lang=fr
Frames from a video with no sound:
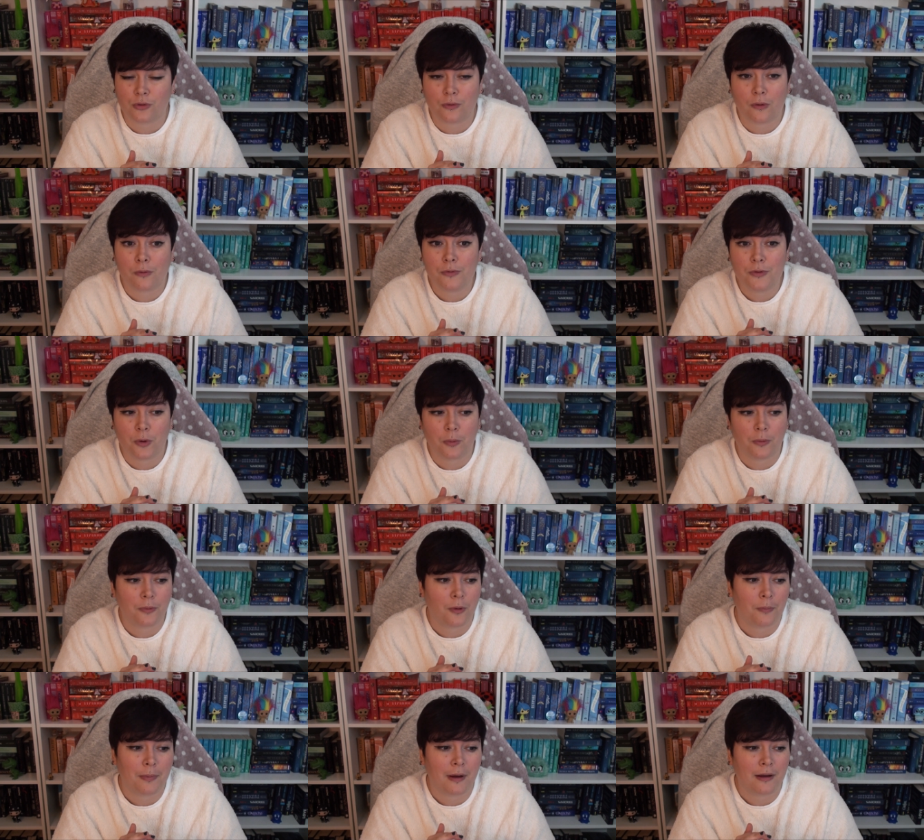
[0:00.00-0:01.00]
envie
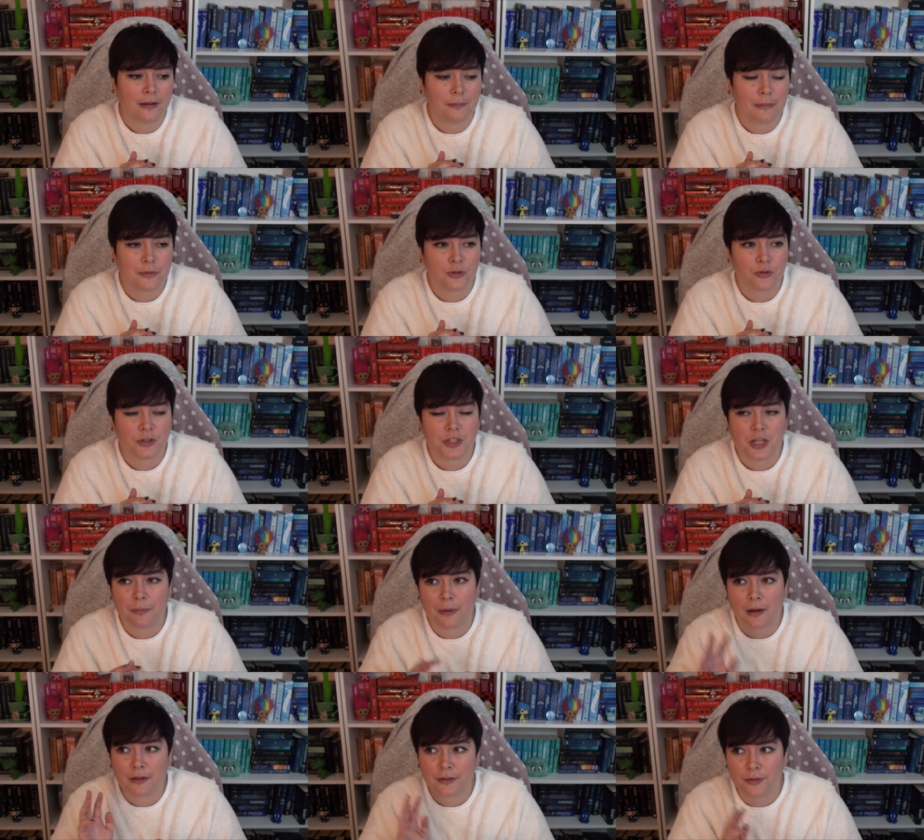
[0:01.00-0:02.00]
d'en, parler même si j'en ai déjà
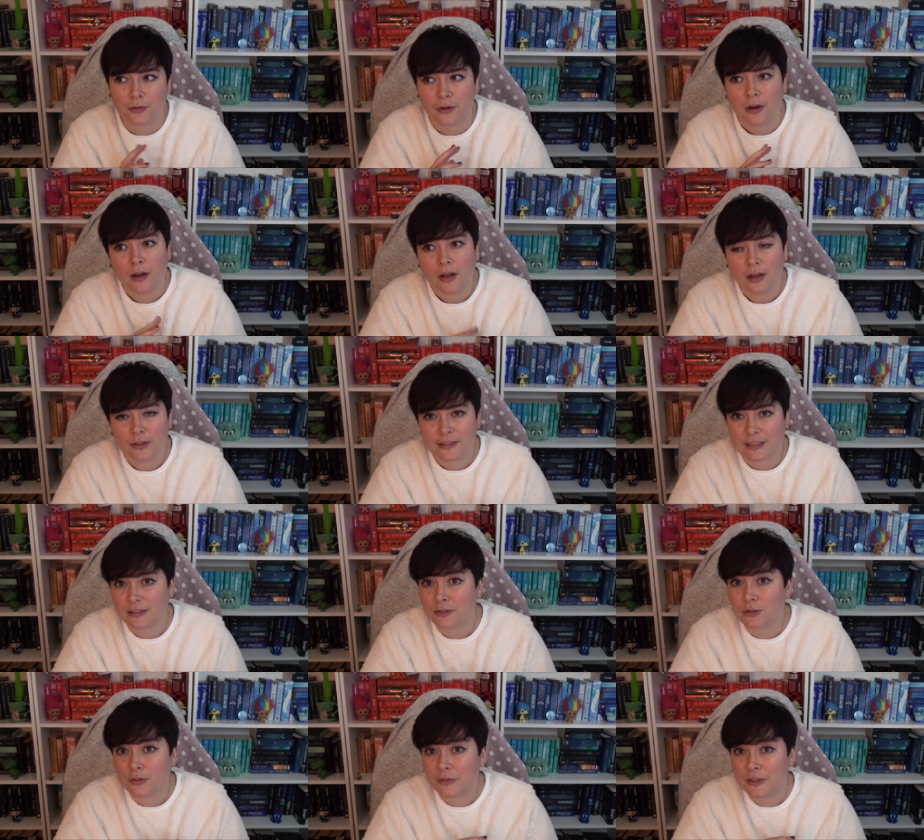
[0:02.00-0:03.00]
parlé dans
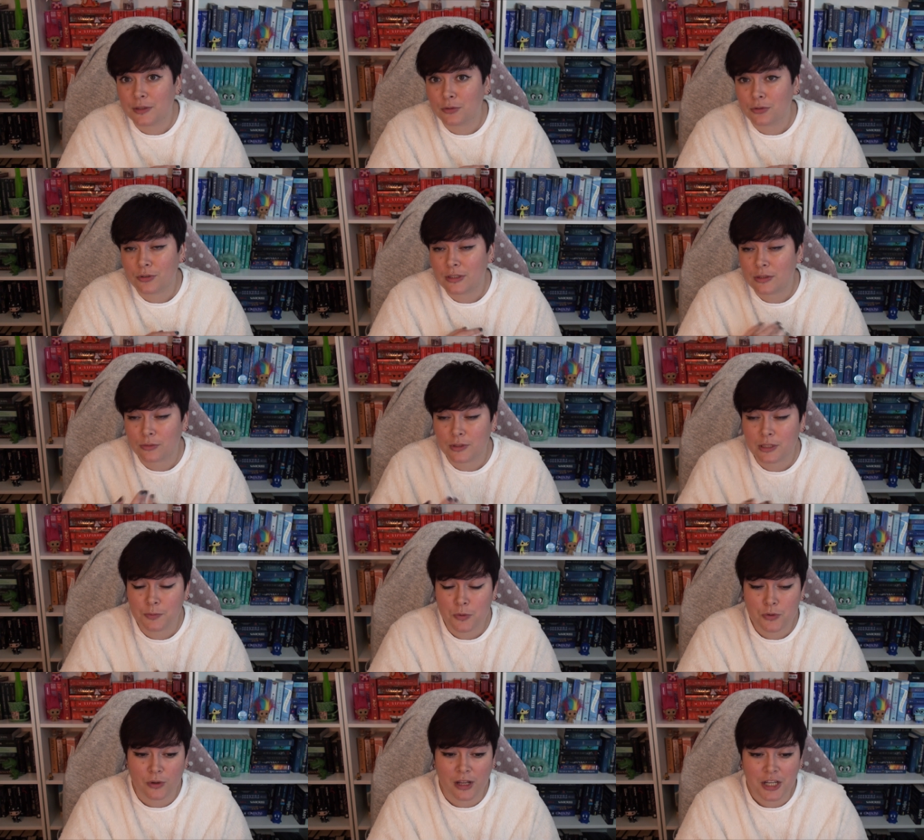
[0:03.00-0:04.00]
certaines de vidéos qui sont
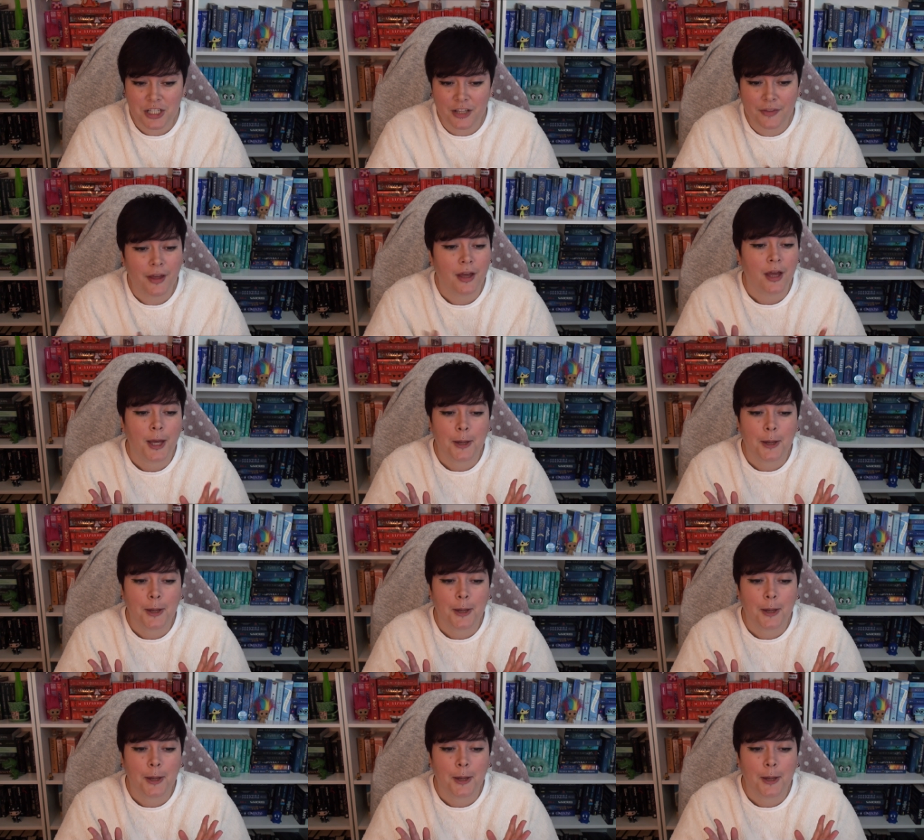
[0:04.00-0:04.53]
dispos sur la chaîne